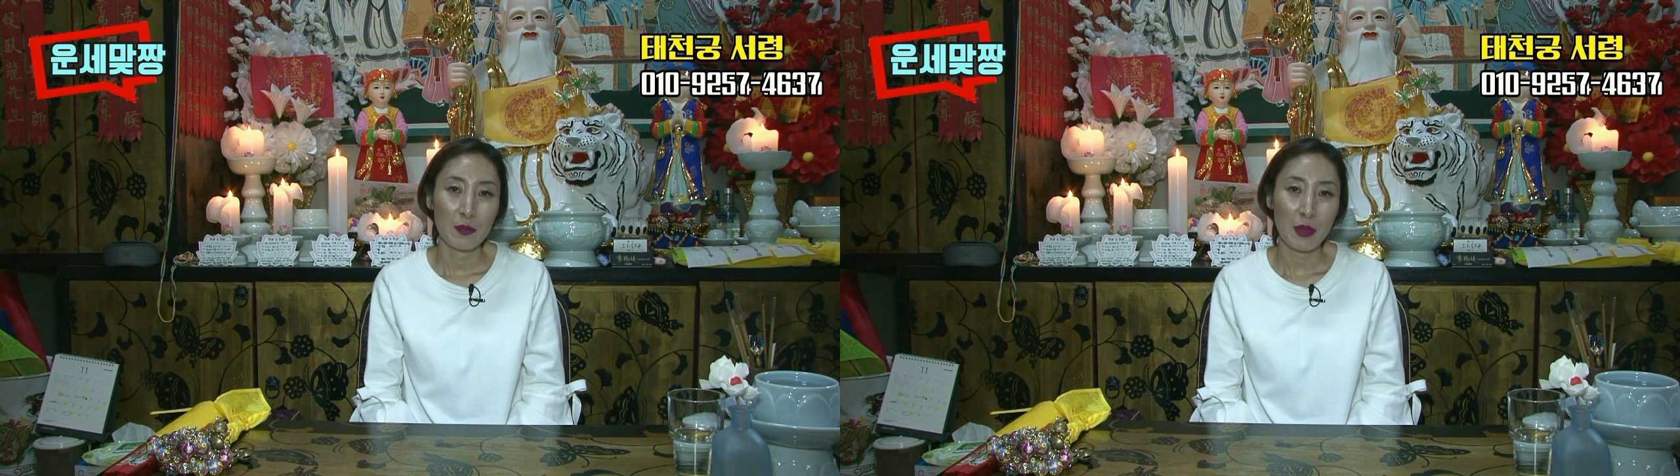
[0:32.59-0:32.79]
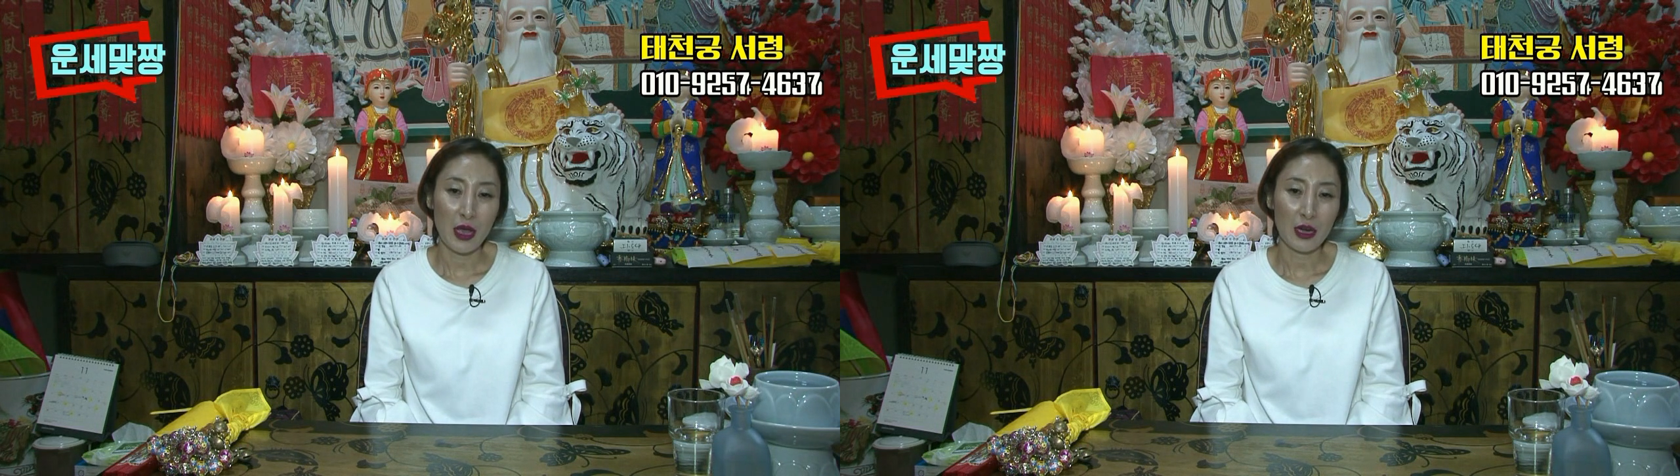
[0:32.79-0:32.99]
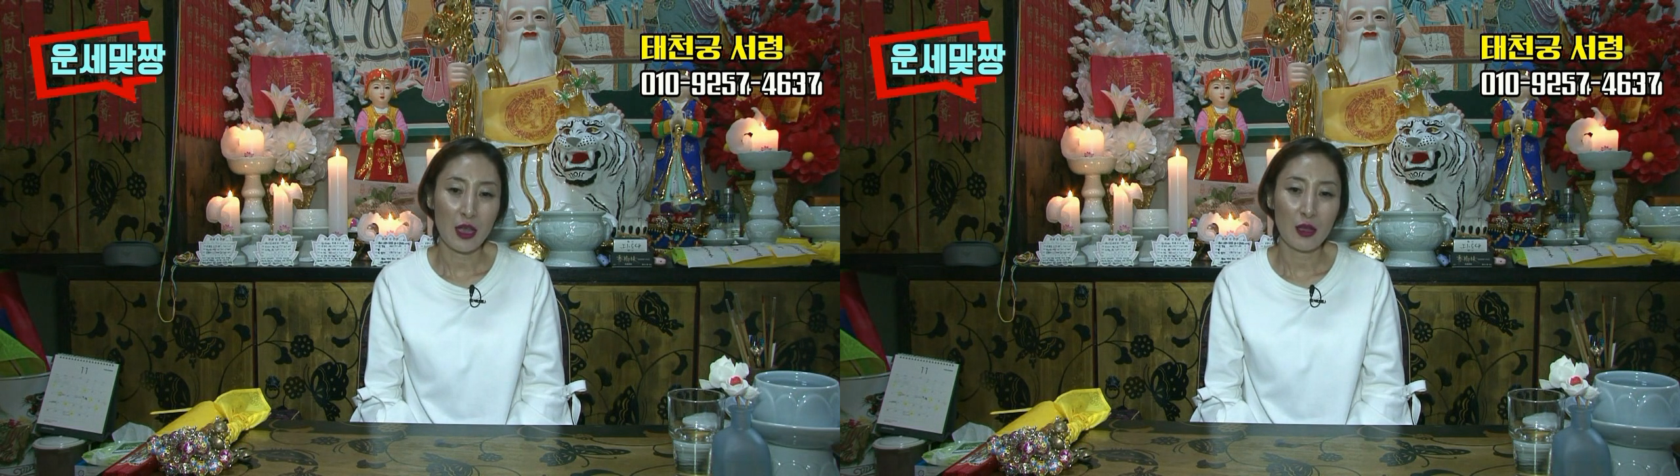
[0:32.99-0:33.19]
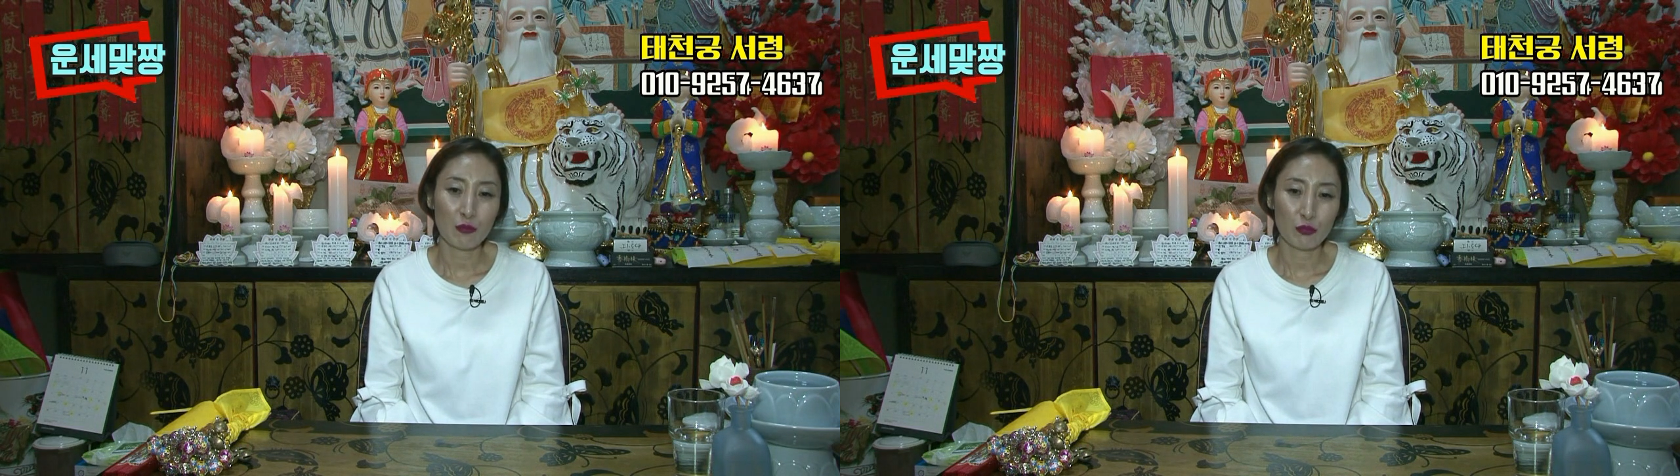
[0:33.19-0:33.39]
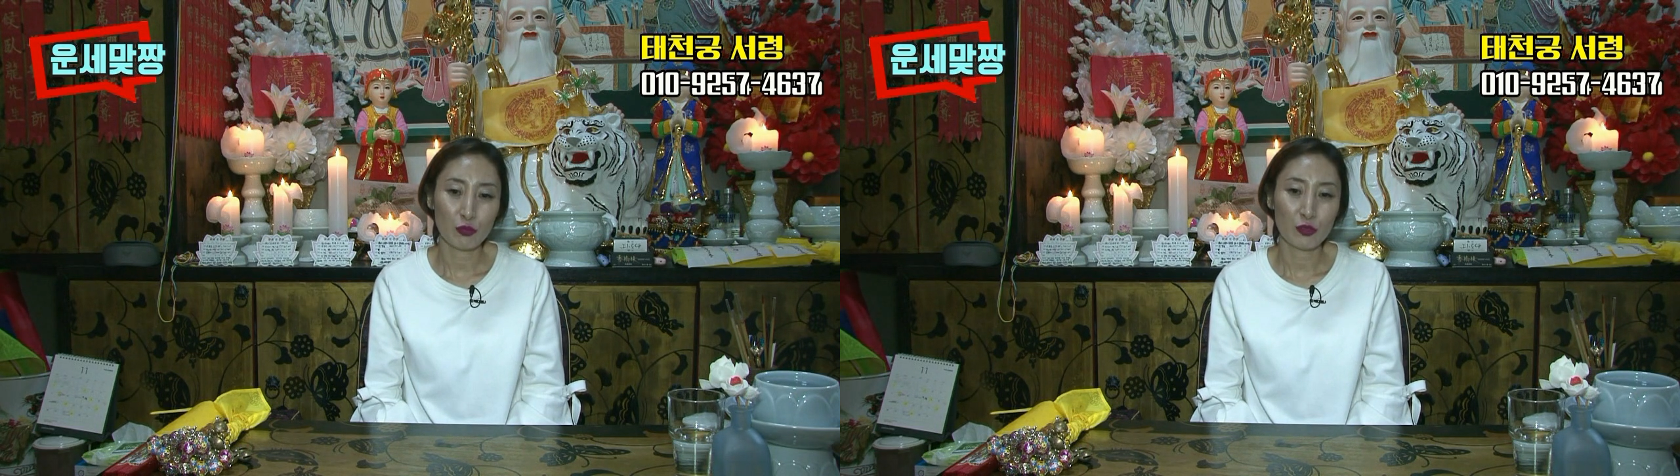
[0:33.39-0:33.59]

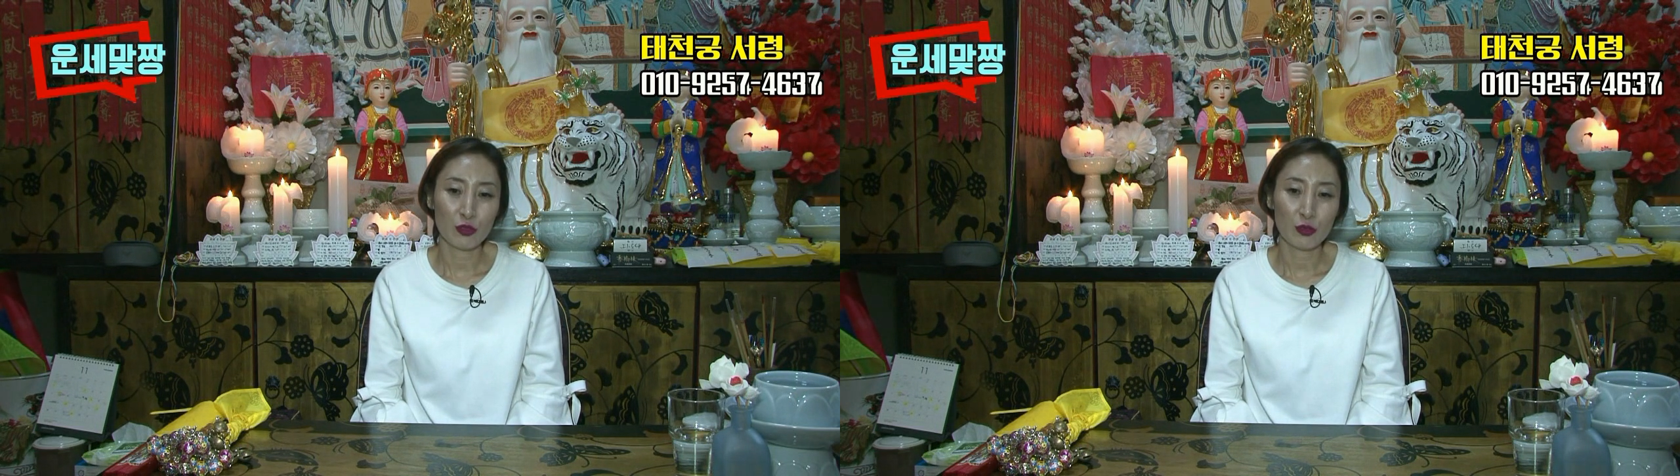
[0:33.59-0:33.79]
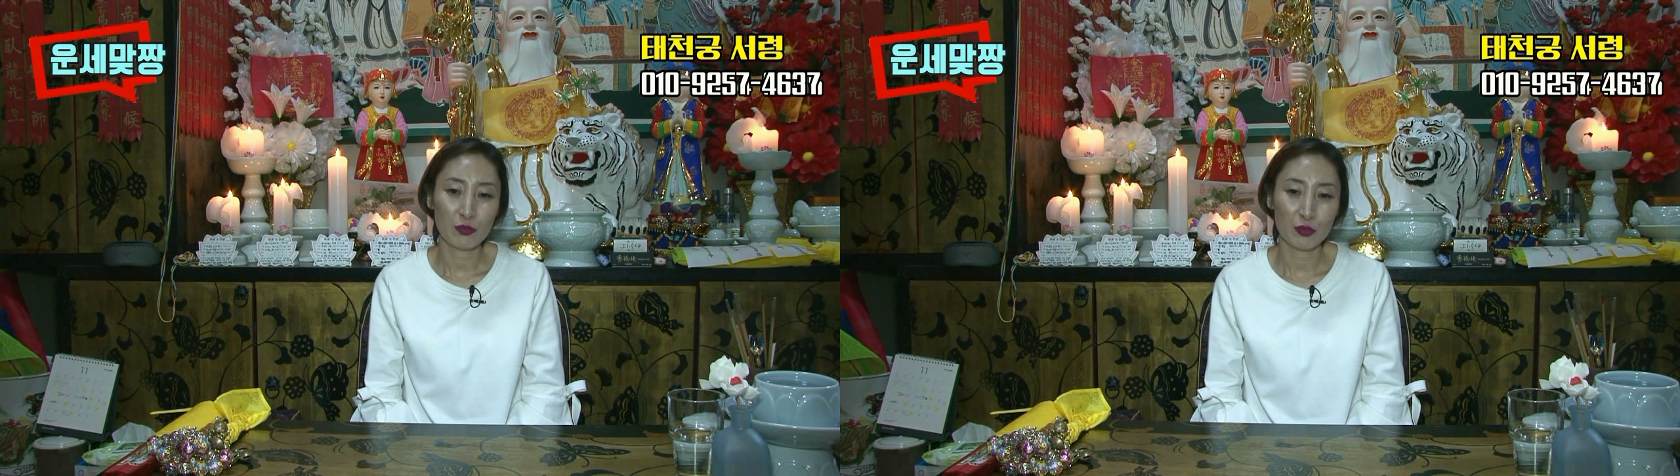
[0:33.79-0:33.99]
바람, 물,